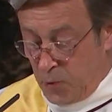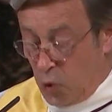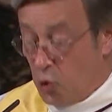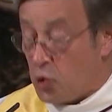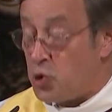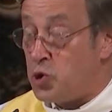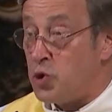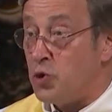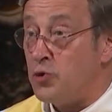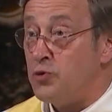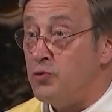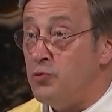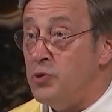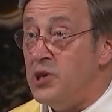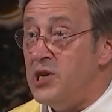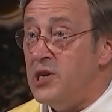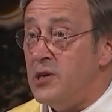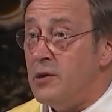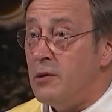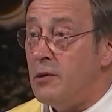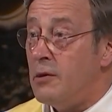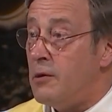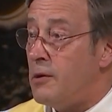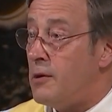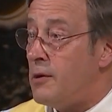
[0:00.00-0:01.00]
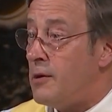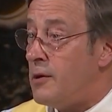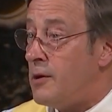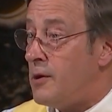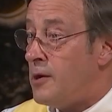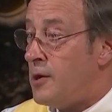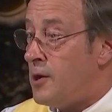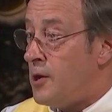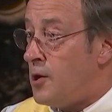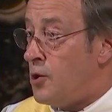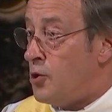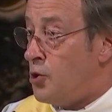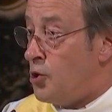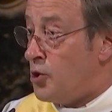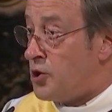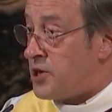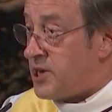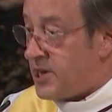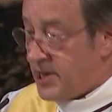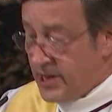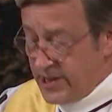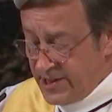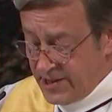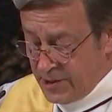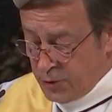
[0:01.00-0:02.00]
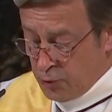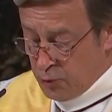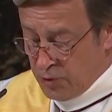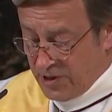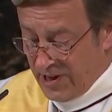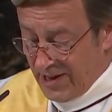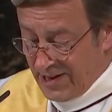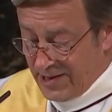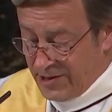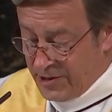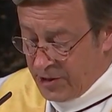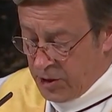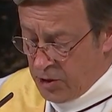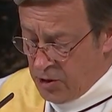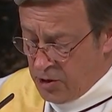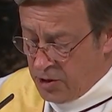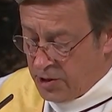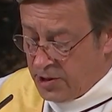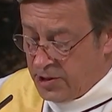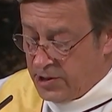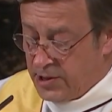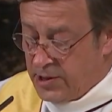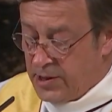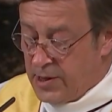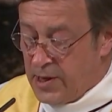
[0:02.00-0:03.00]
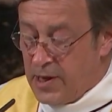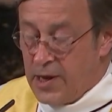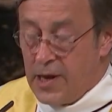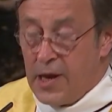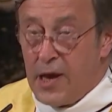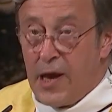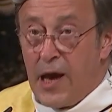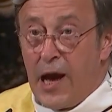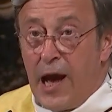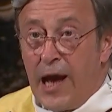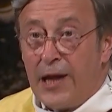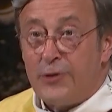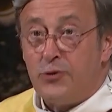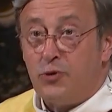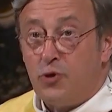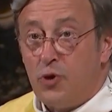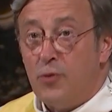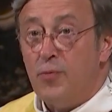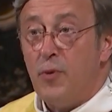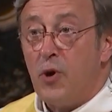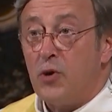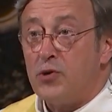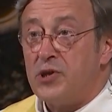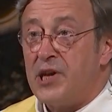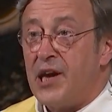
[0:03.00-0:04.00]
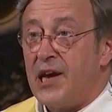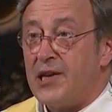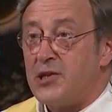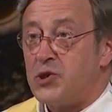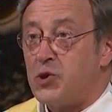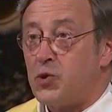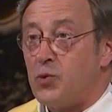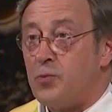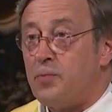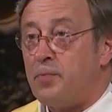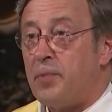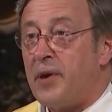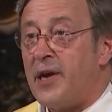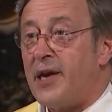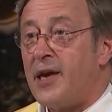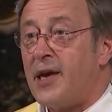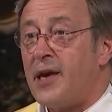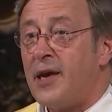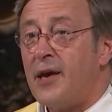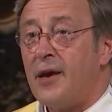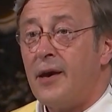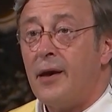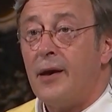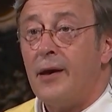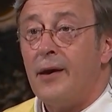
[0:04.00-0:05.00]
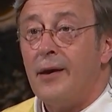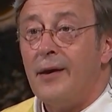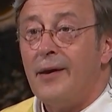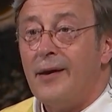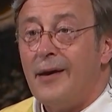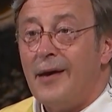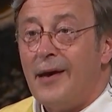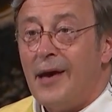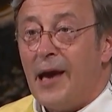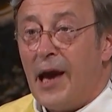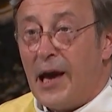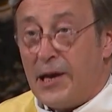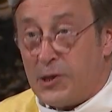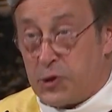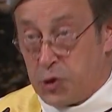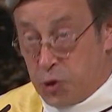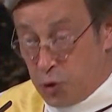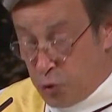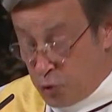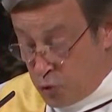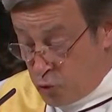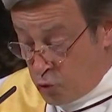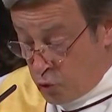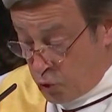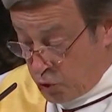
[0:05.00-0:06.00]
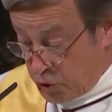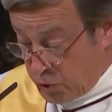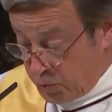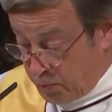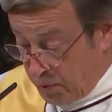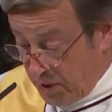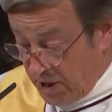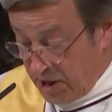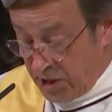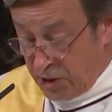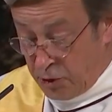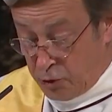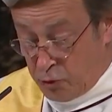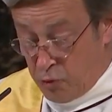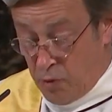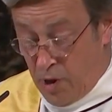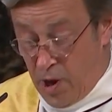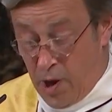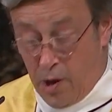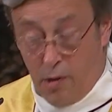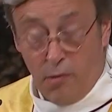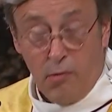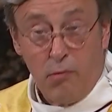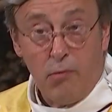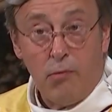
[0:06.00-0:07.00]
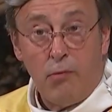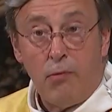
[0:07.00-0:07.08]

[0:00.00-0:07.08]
Aujourd'hui, le Christ nous exhorte à demander à son Père un secours spirituel.